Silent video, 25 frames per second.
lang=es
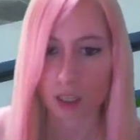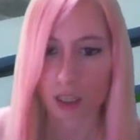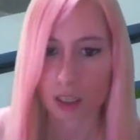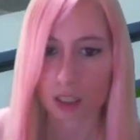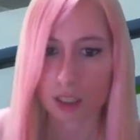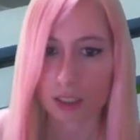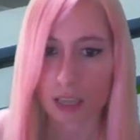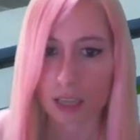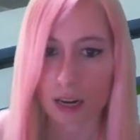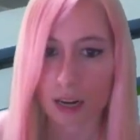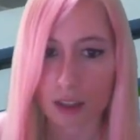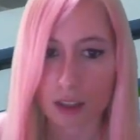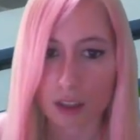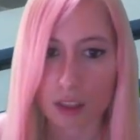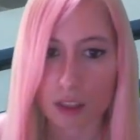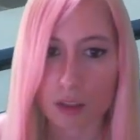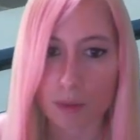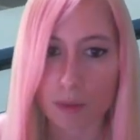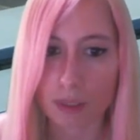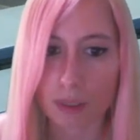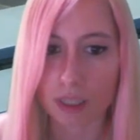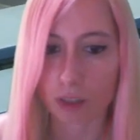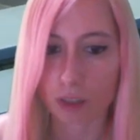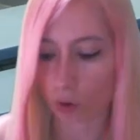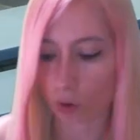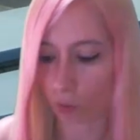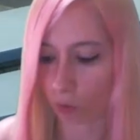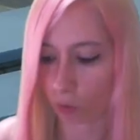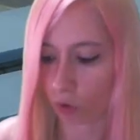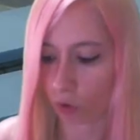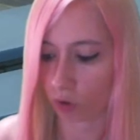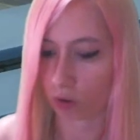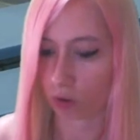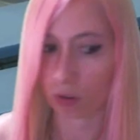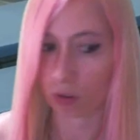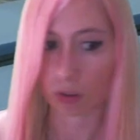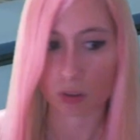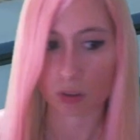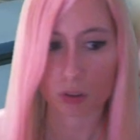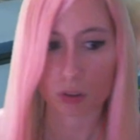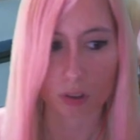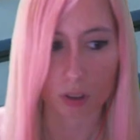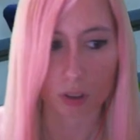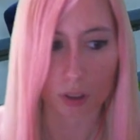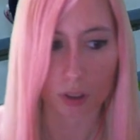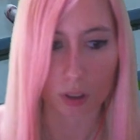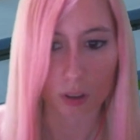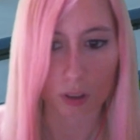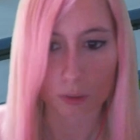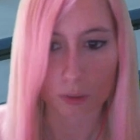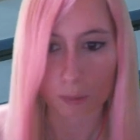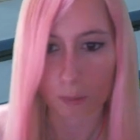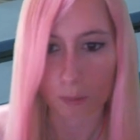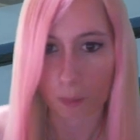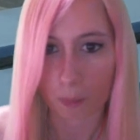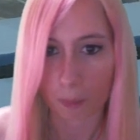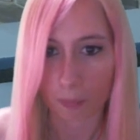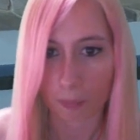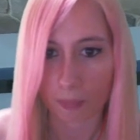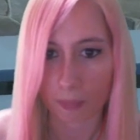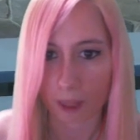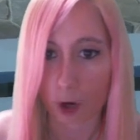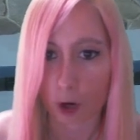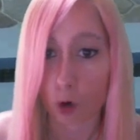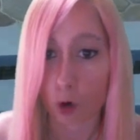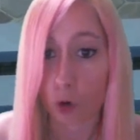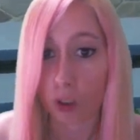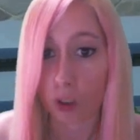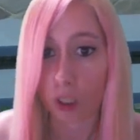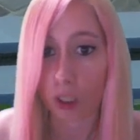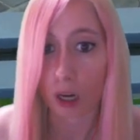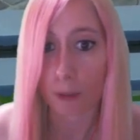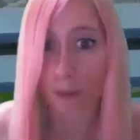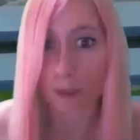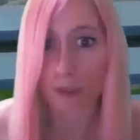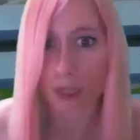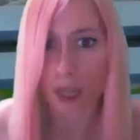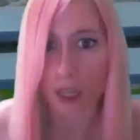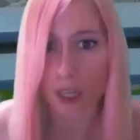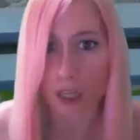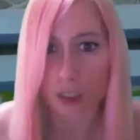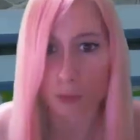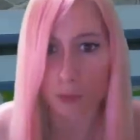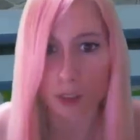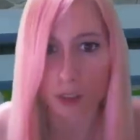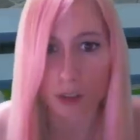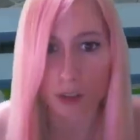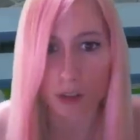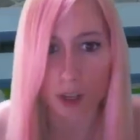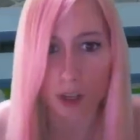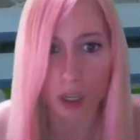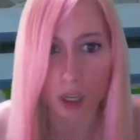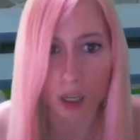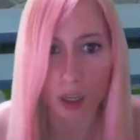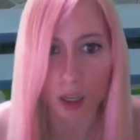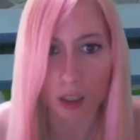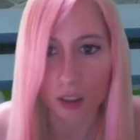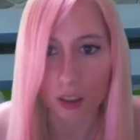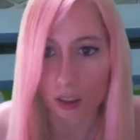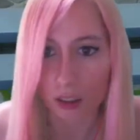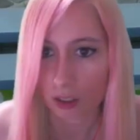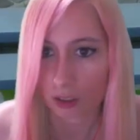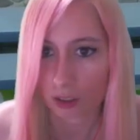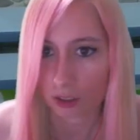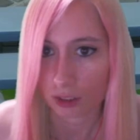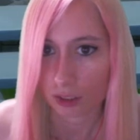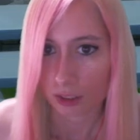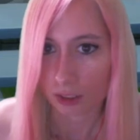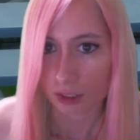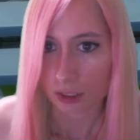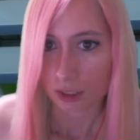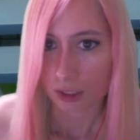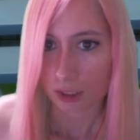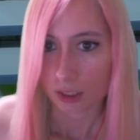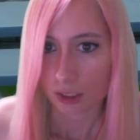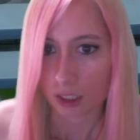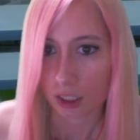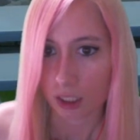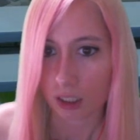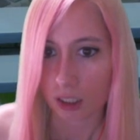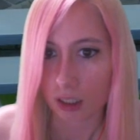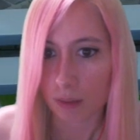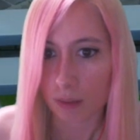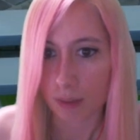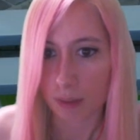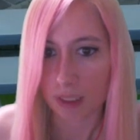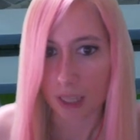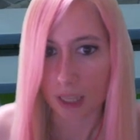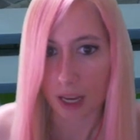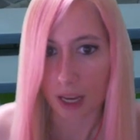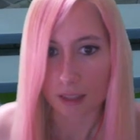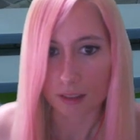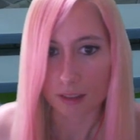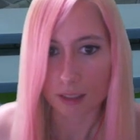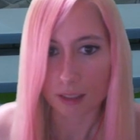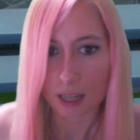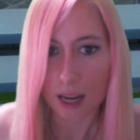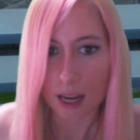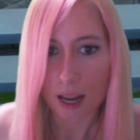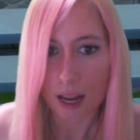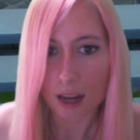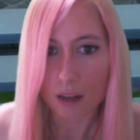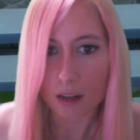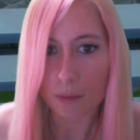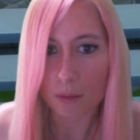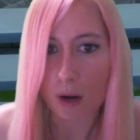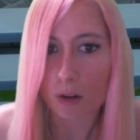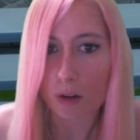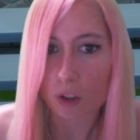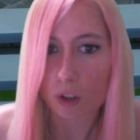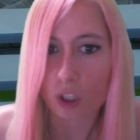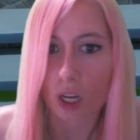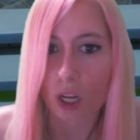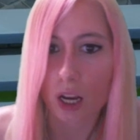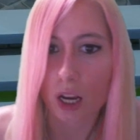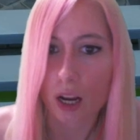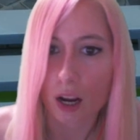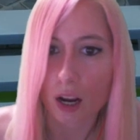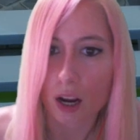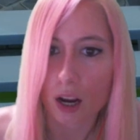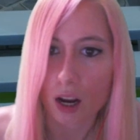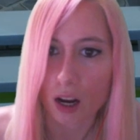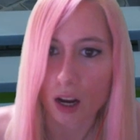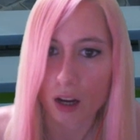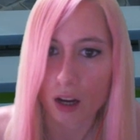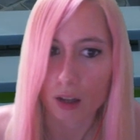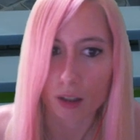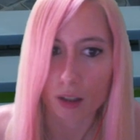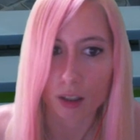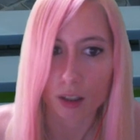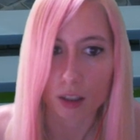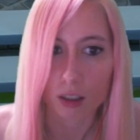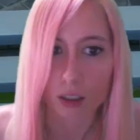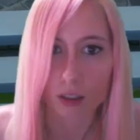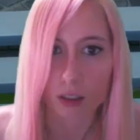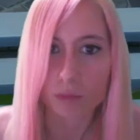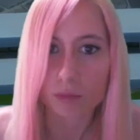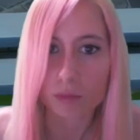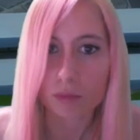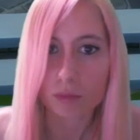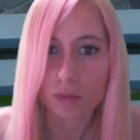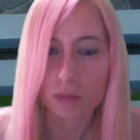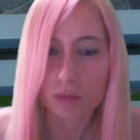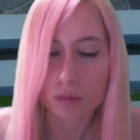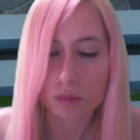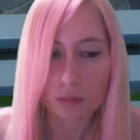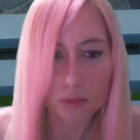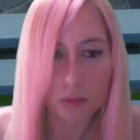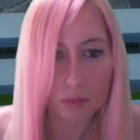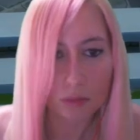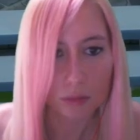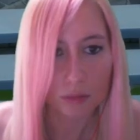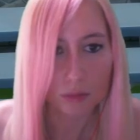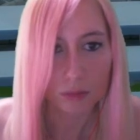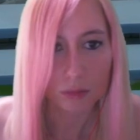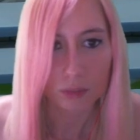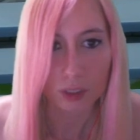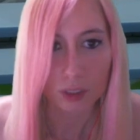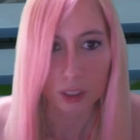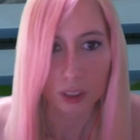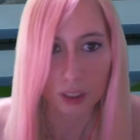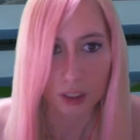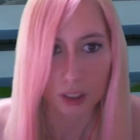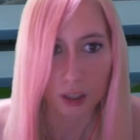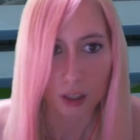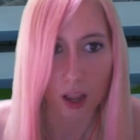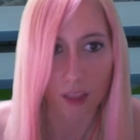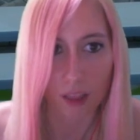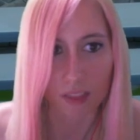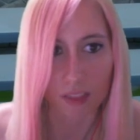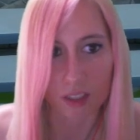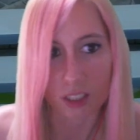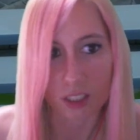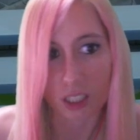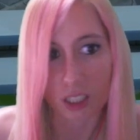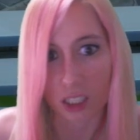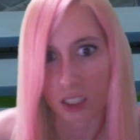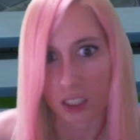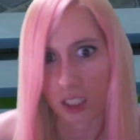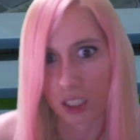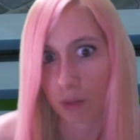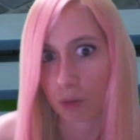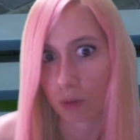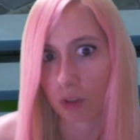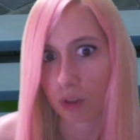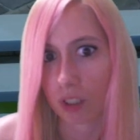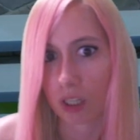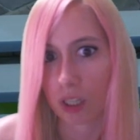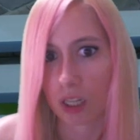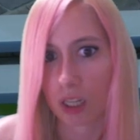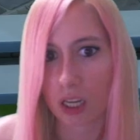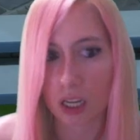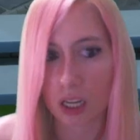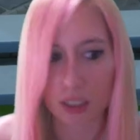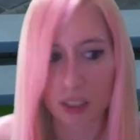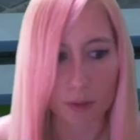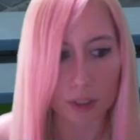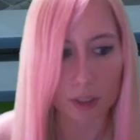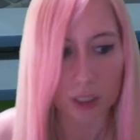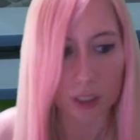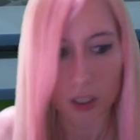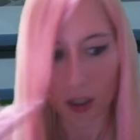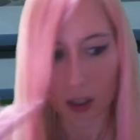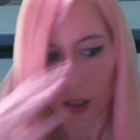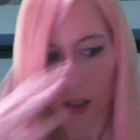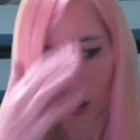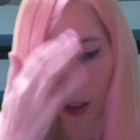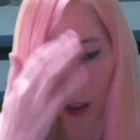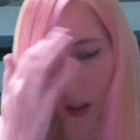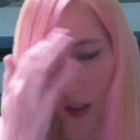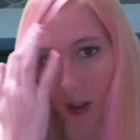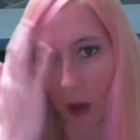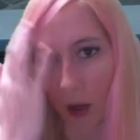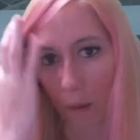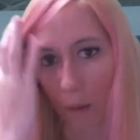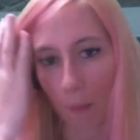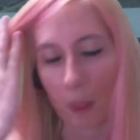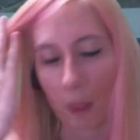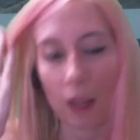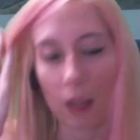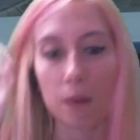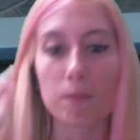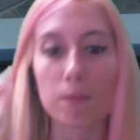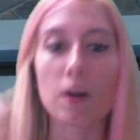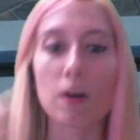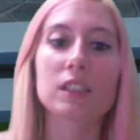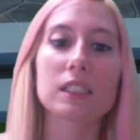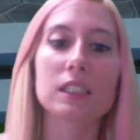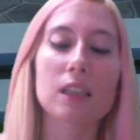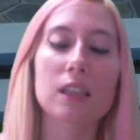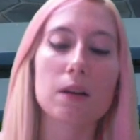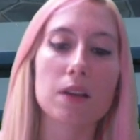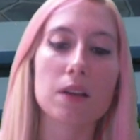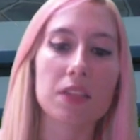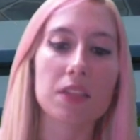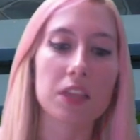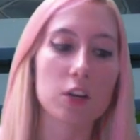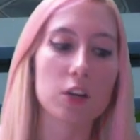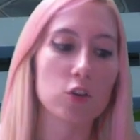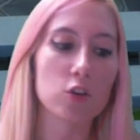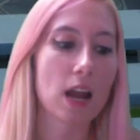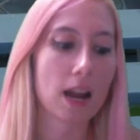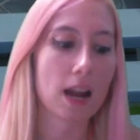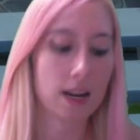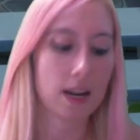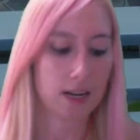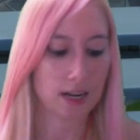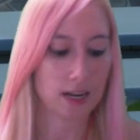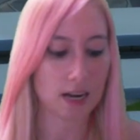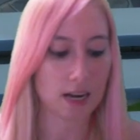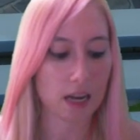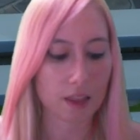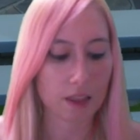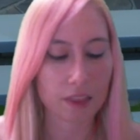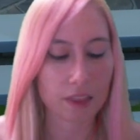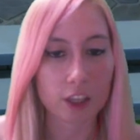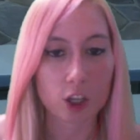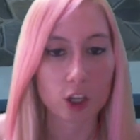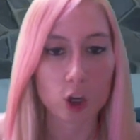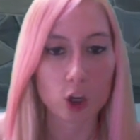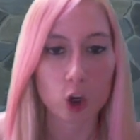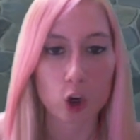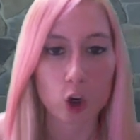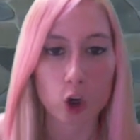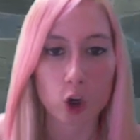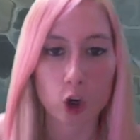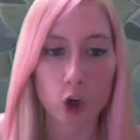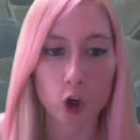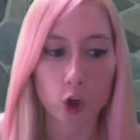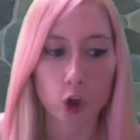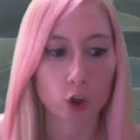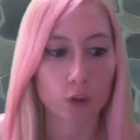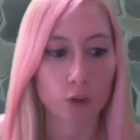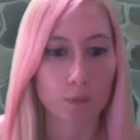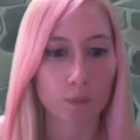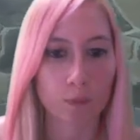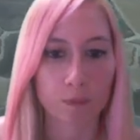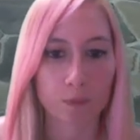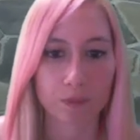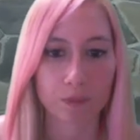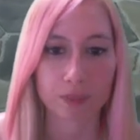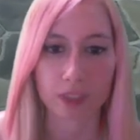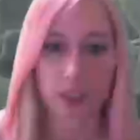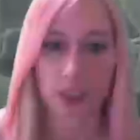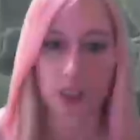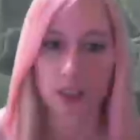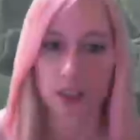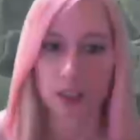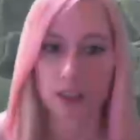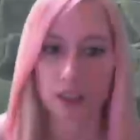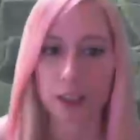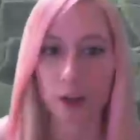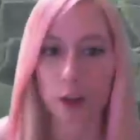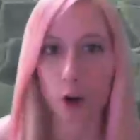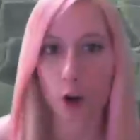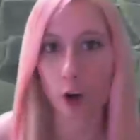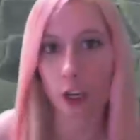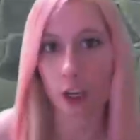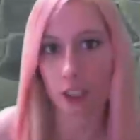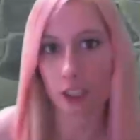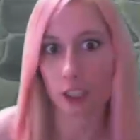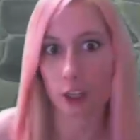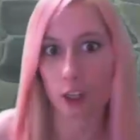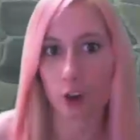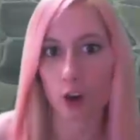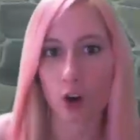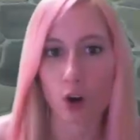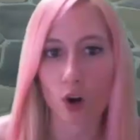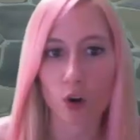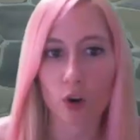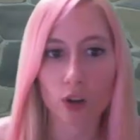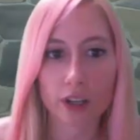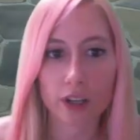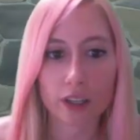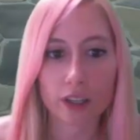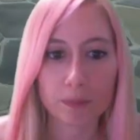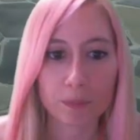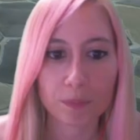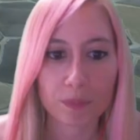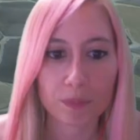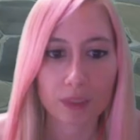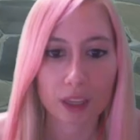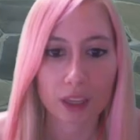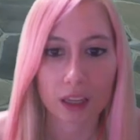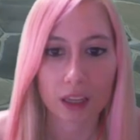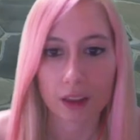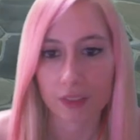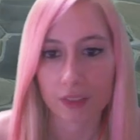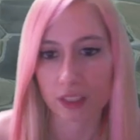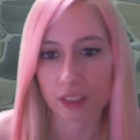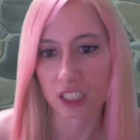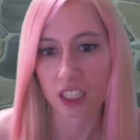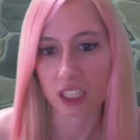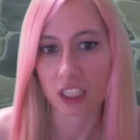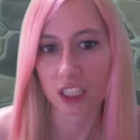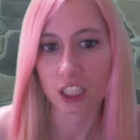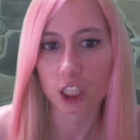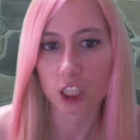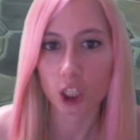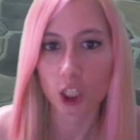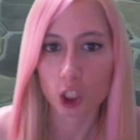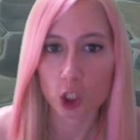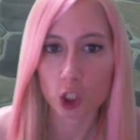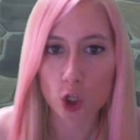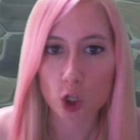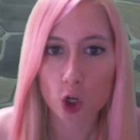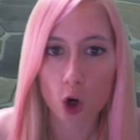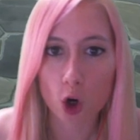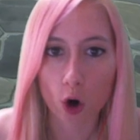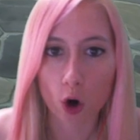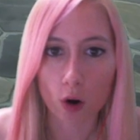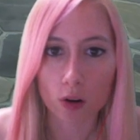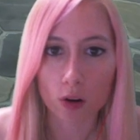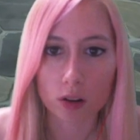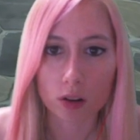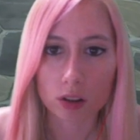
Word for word: Sala a recibir a tu amor. Jolín, qué rápida eres, Patricia, hija. Invitada a entrar, vamos a... Mm, a hacer ñiqui ñiqui ponía ya, ¿sabes? Vamos a establecer una relación de coqueteo ahora. Hacer ñiqui ñiqui, no.